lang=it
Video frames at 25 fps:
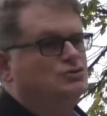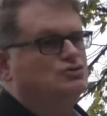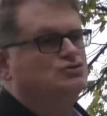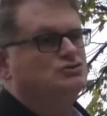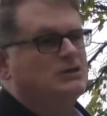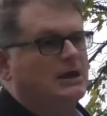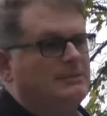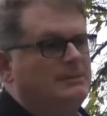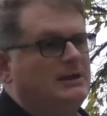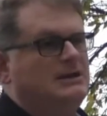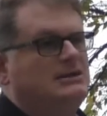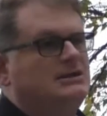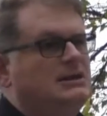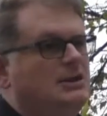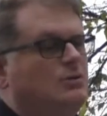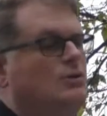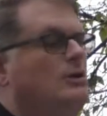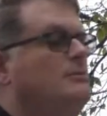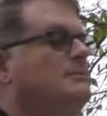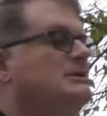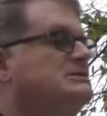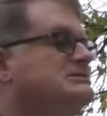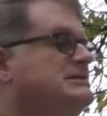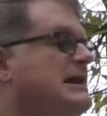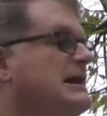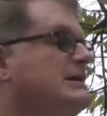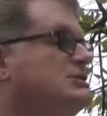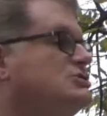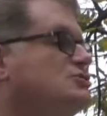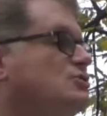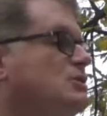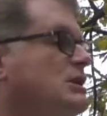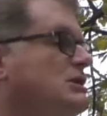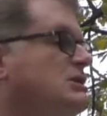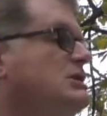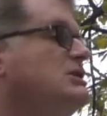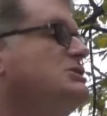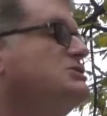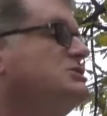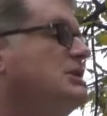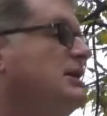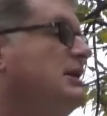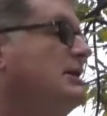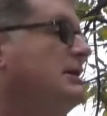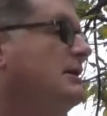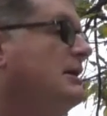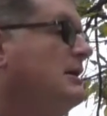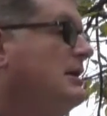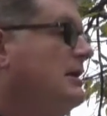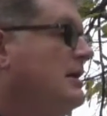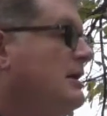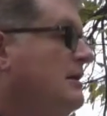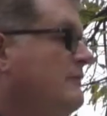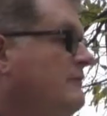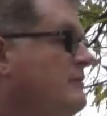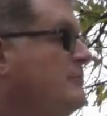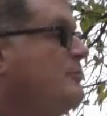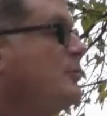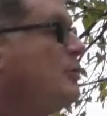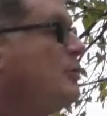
giustamente quel messaggio che dice vi